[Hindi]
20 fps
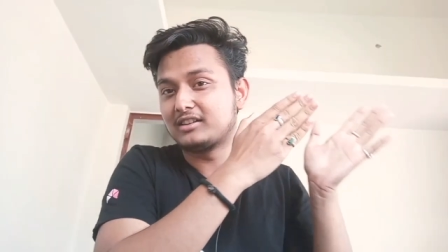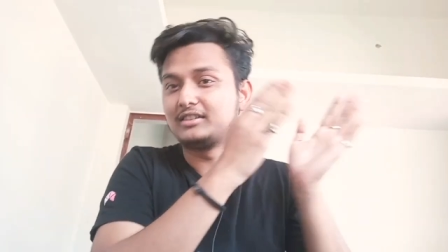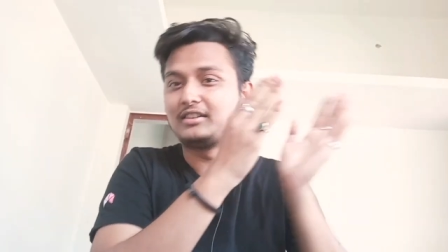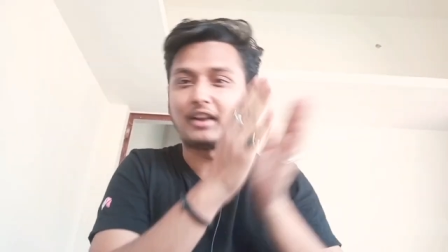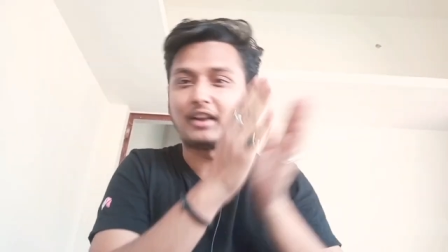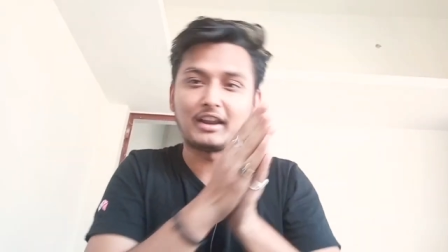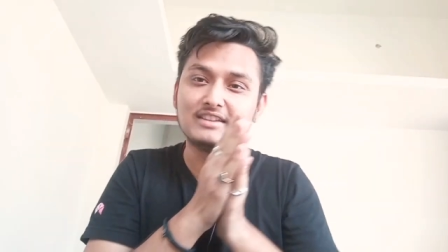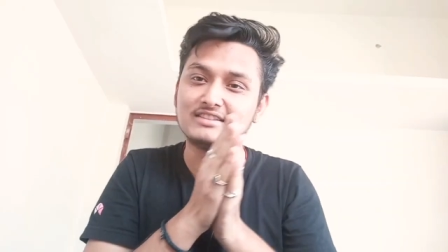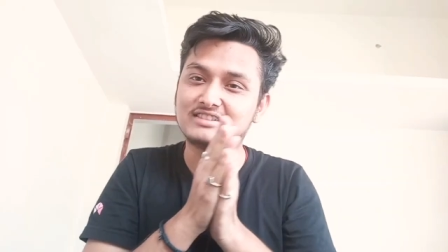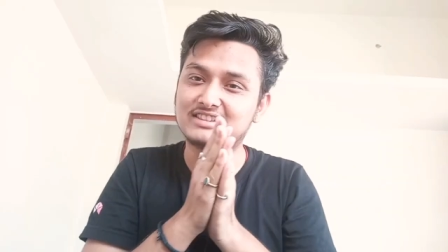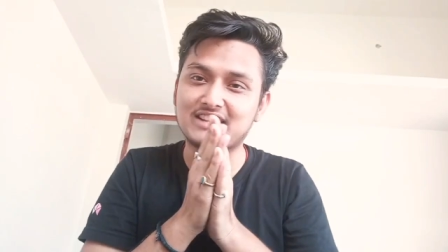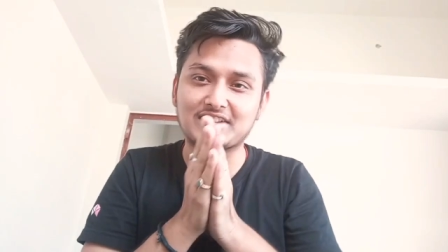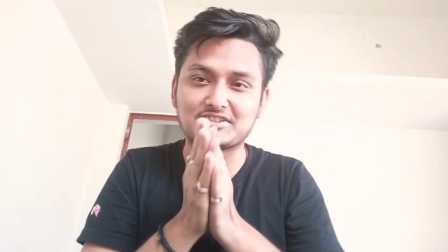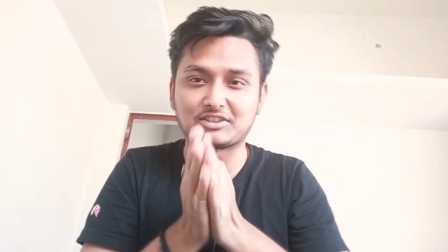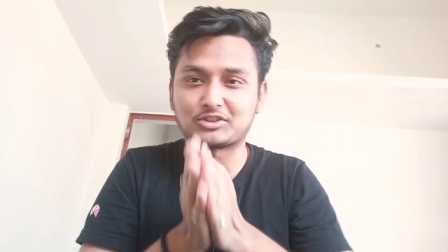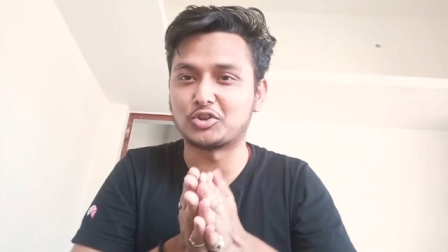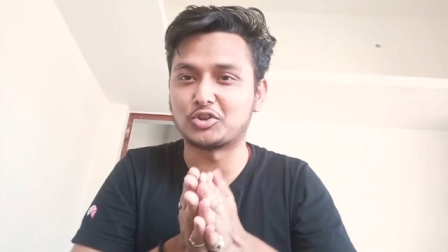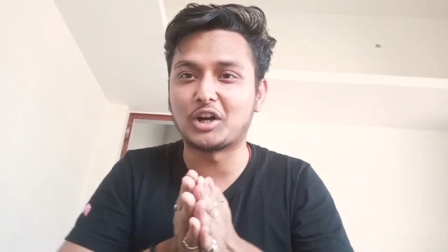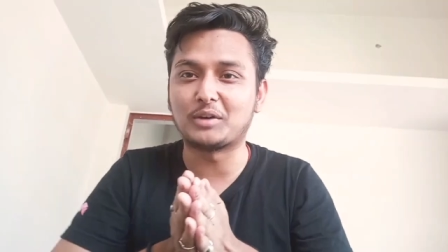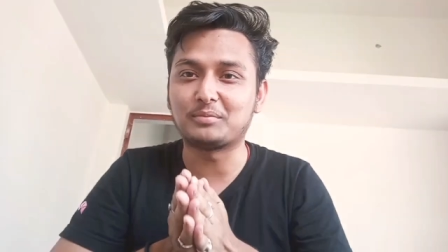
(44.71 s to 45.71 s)
ट्रेन से जा
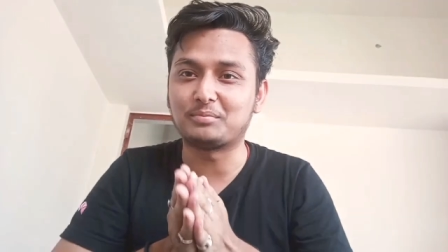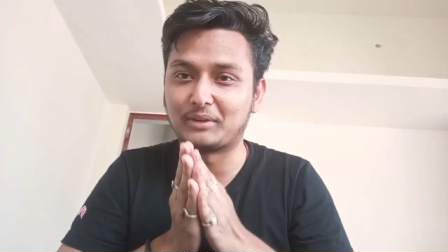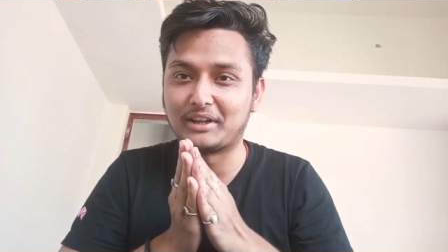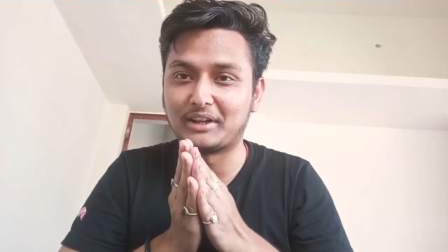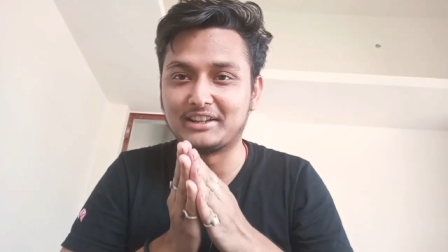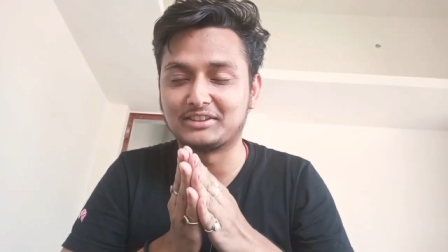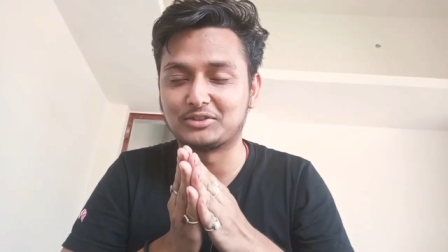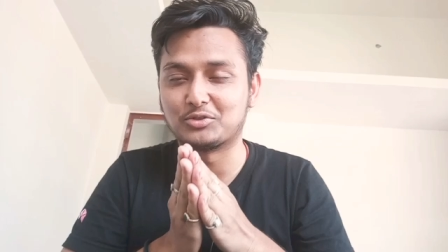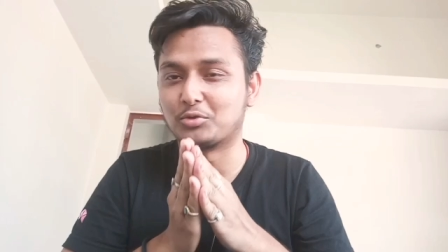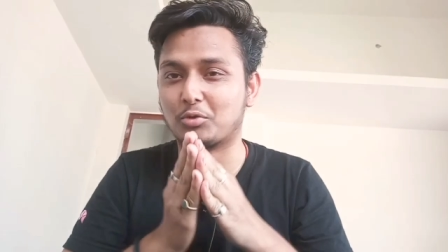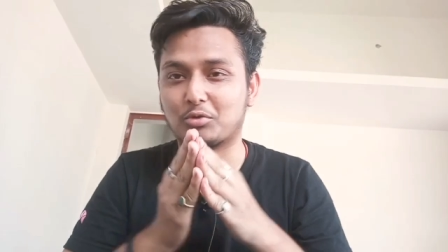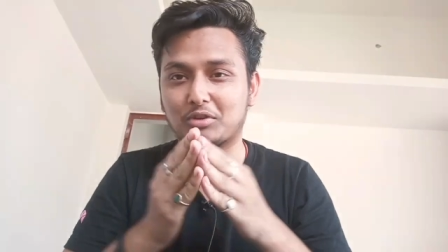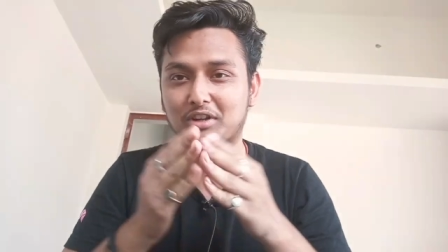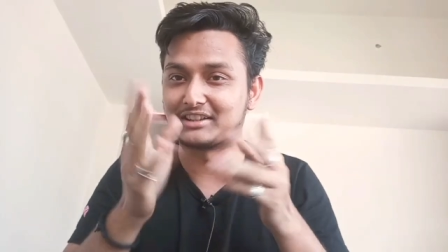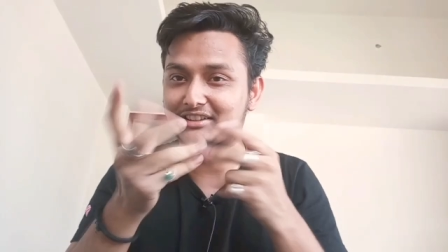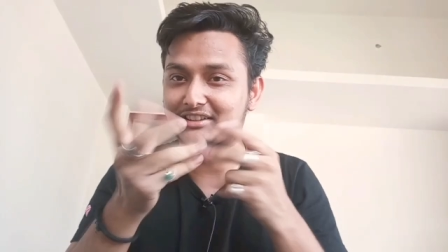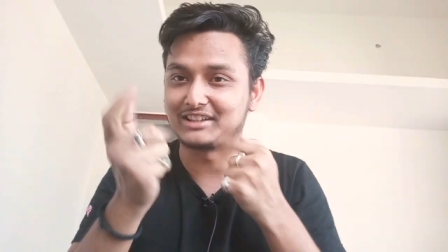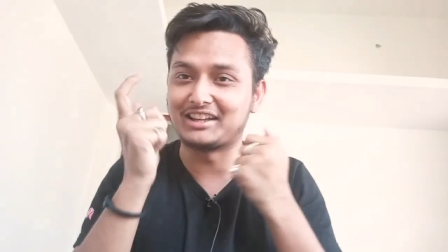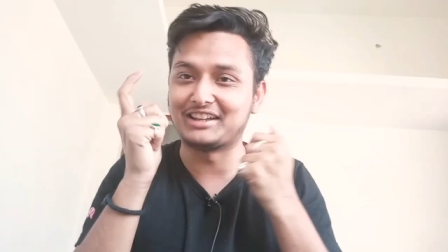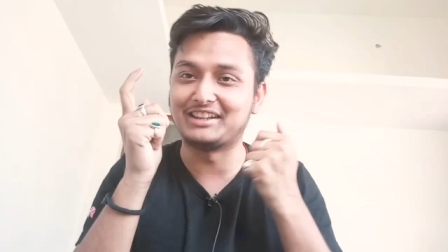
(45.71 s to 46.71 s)
सकते हो आप प्लेन तो कोटा
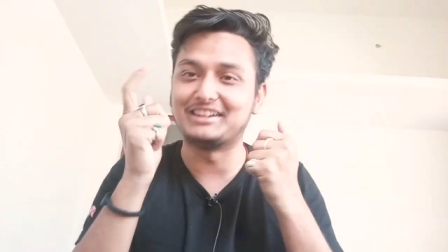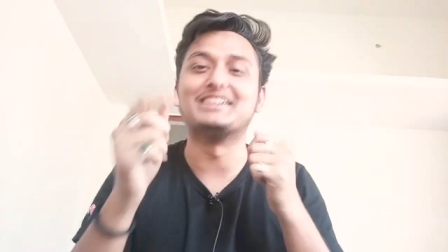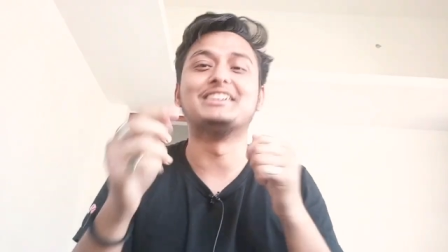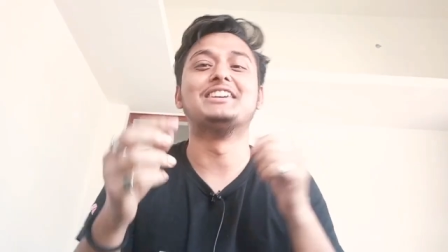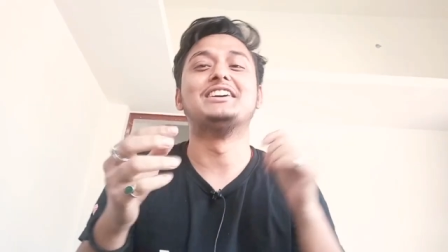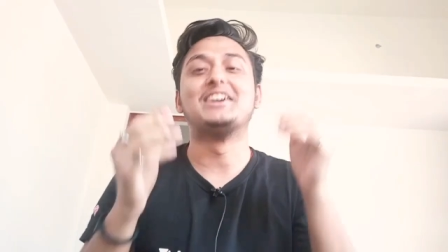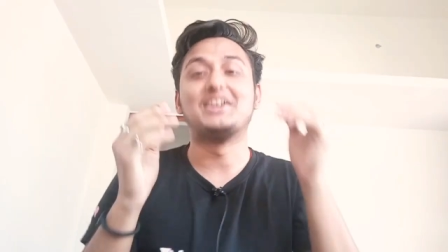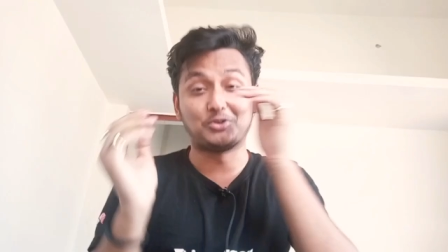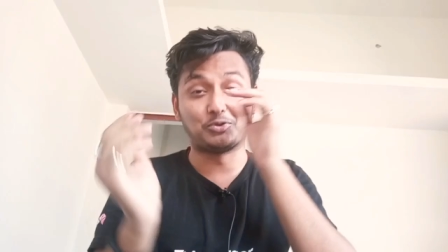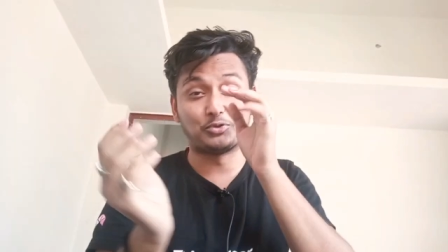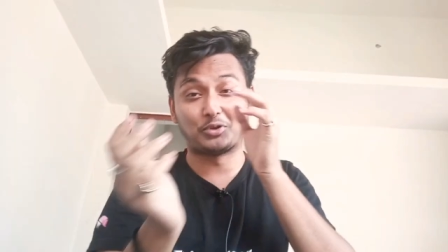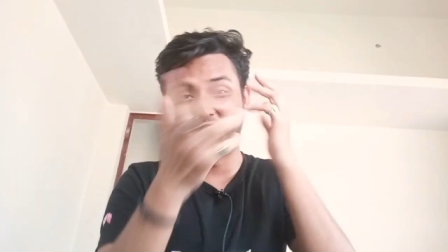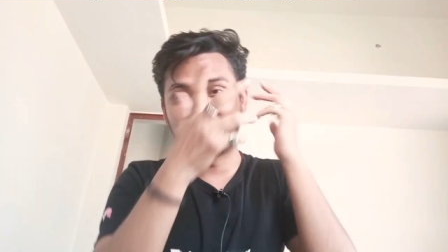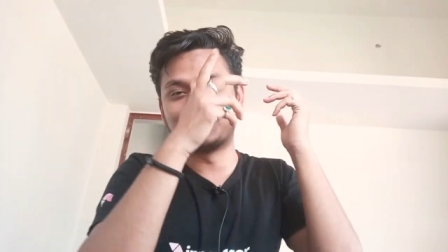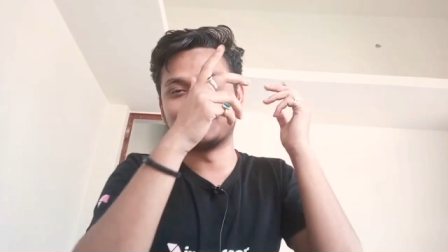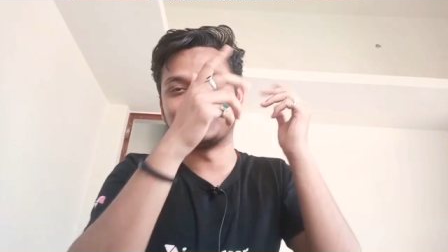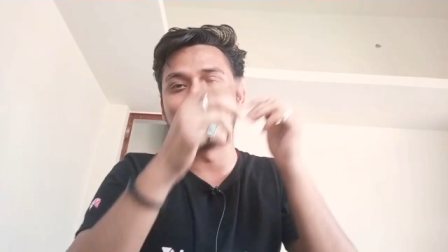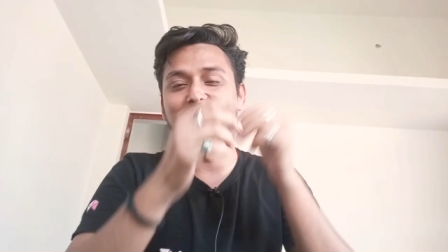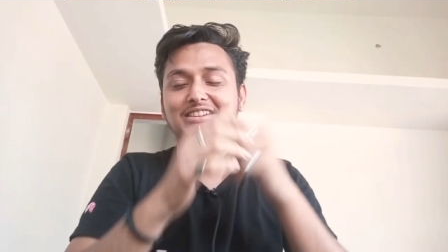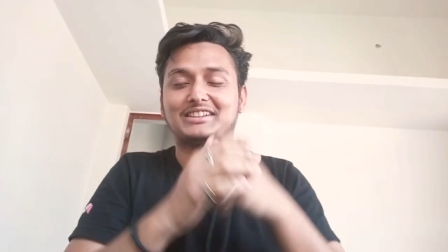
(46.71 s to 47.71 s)
जाता नहीं है तो ट्रेन
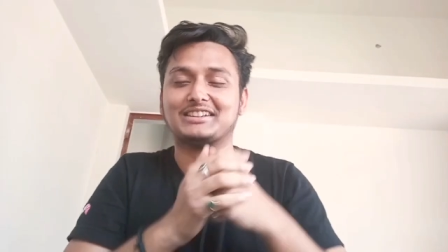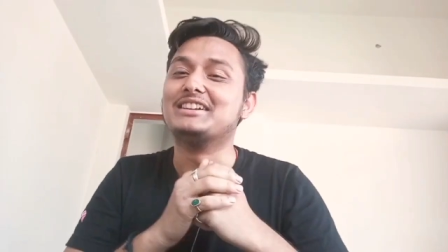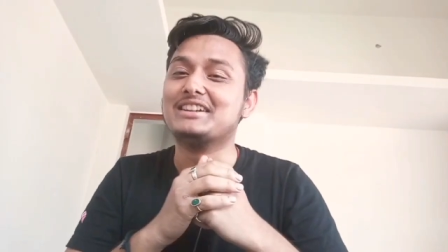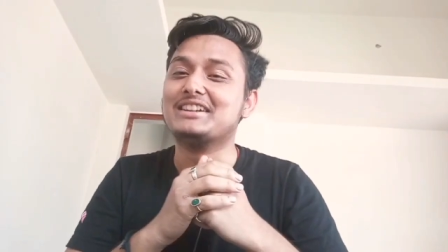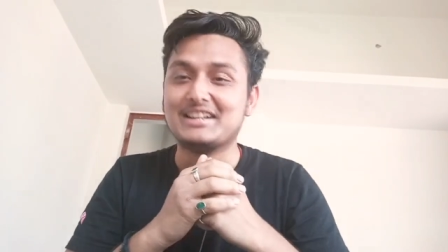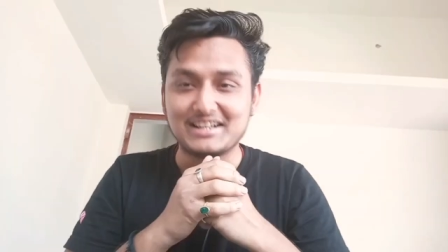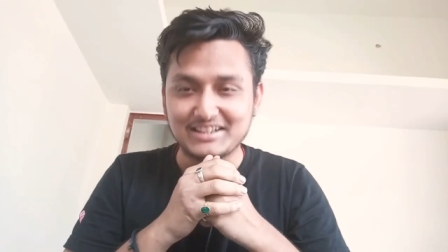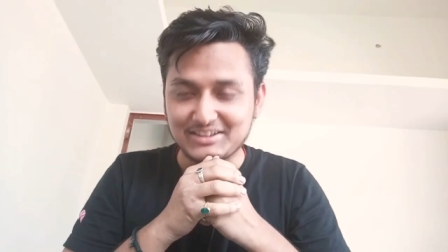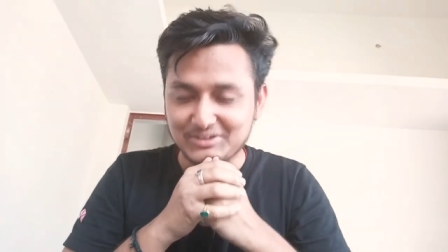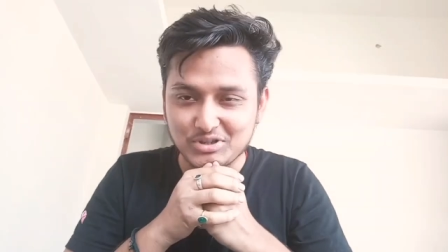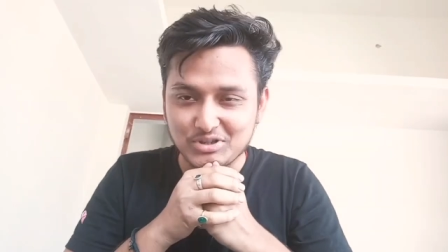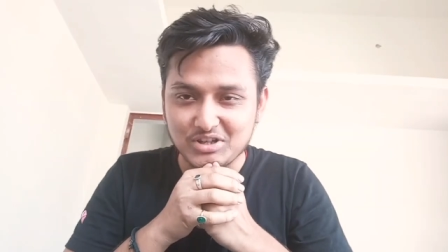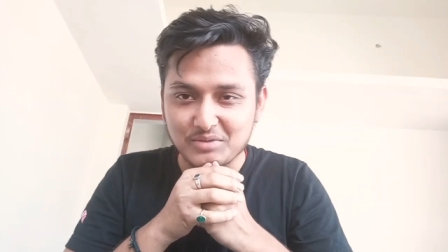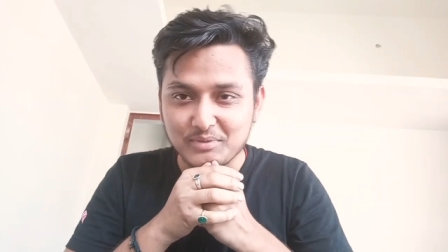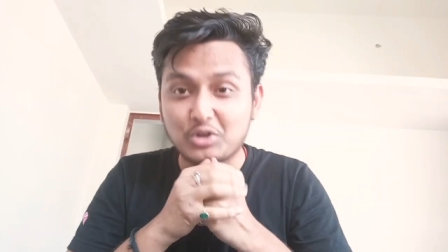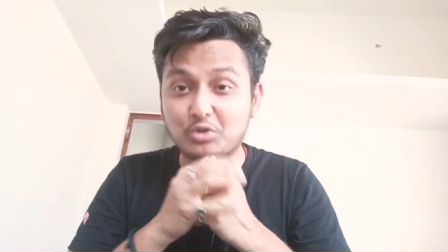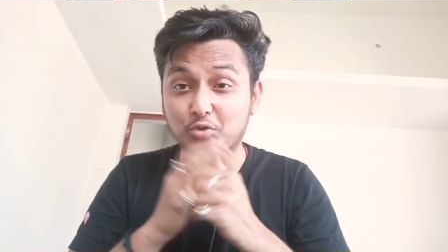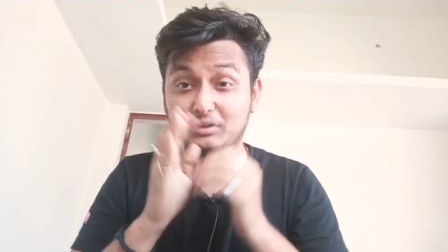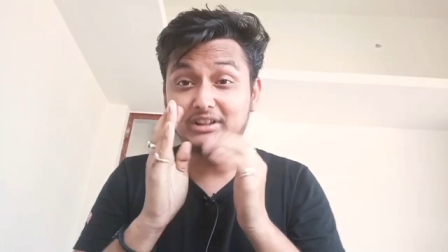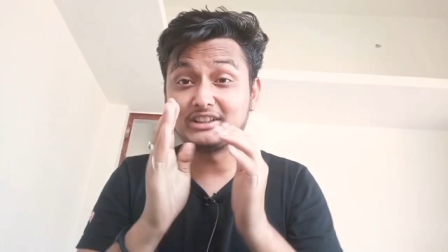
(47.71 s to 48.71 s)
से चलते हैं तो जब मैं
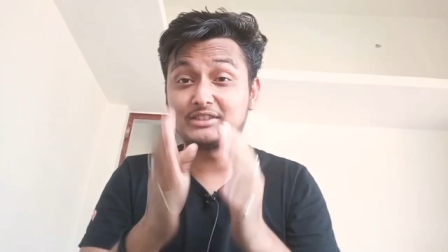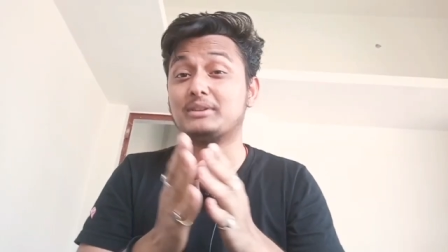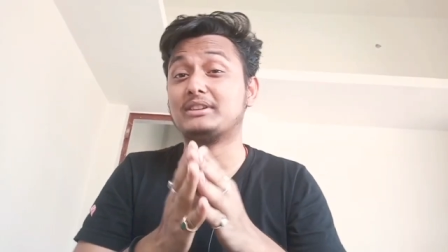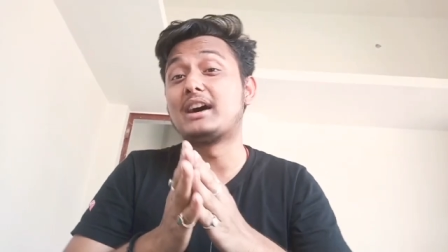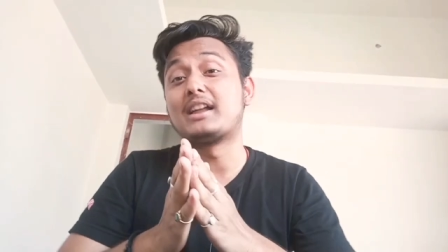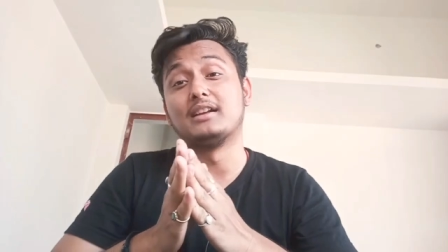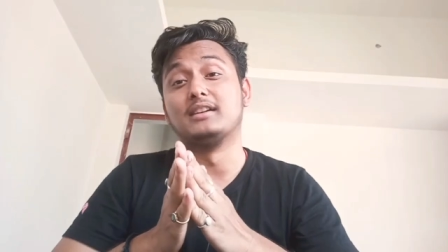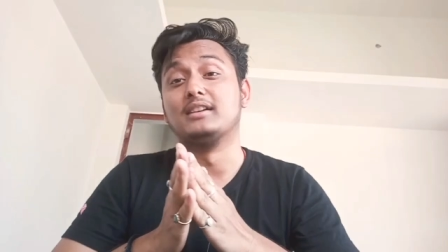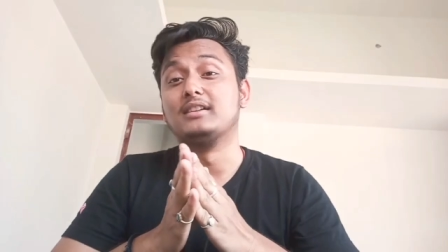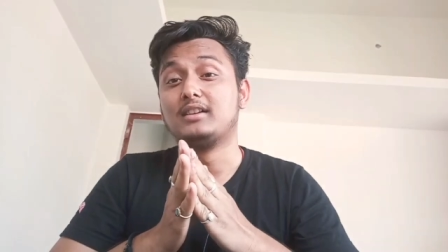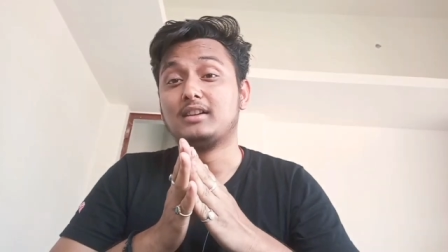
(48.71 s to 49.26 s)
ट्वेल्थ में था ना